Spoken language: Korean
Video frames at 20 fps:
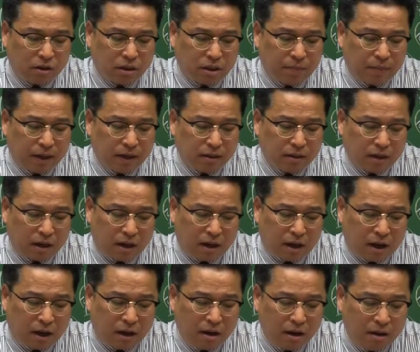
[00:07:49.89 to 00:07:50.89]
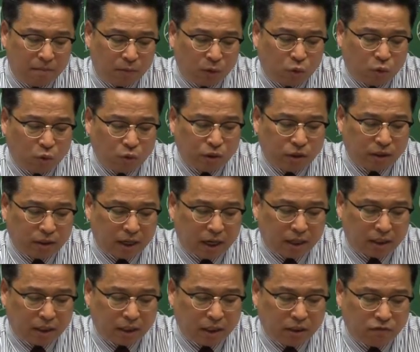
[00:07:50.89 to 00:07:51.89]
그 지방세가 뭐
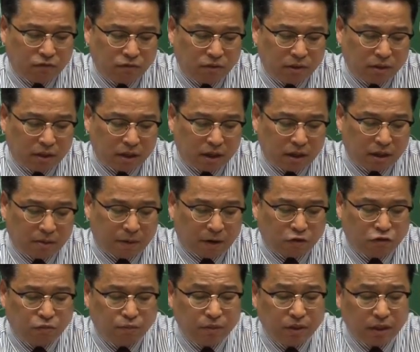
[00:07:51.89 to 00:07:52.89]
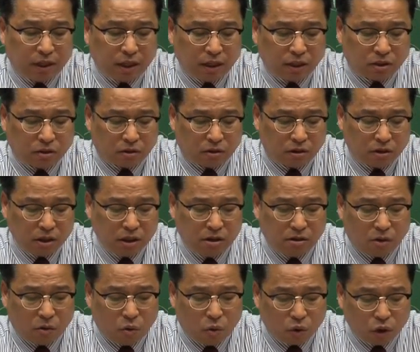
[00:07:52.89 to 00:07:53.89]
도세, 시군세 이렇게 막 구분돼 있죠.
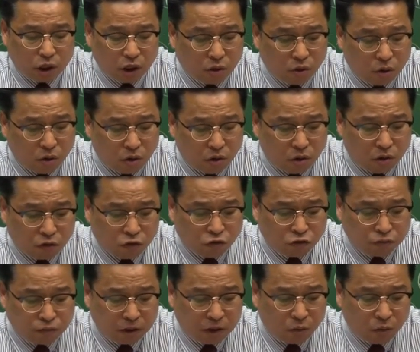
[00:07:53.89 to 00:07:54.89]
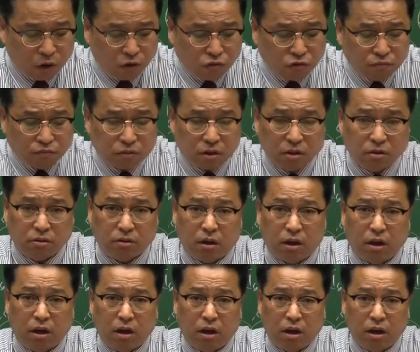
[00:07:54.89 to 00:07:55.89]
이거 이거 구분해서 외우는 분이
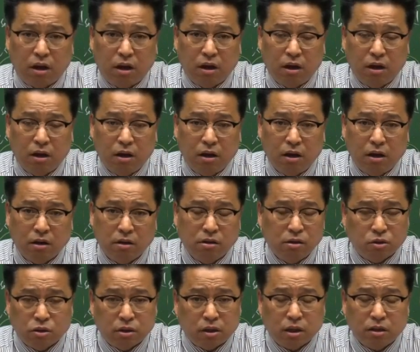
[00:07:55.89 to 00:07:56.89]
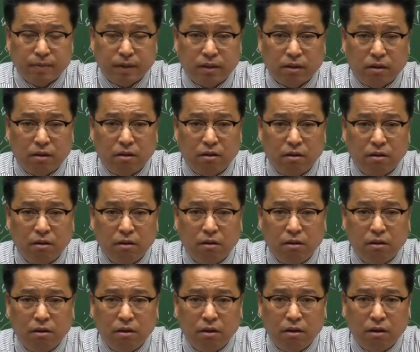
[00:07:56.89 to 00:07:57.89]
있는데 그럼 절대 하지 마세요.
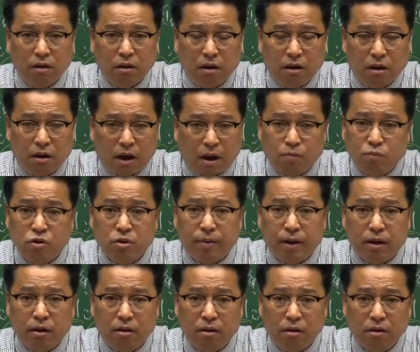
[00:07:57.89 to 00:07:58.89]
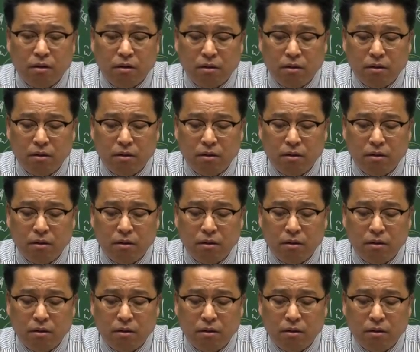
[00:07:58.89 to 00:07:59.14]
안 물어봐요.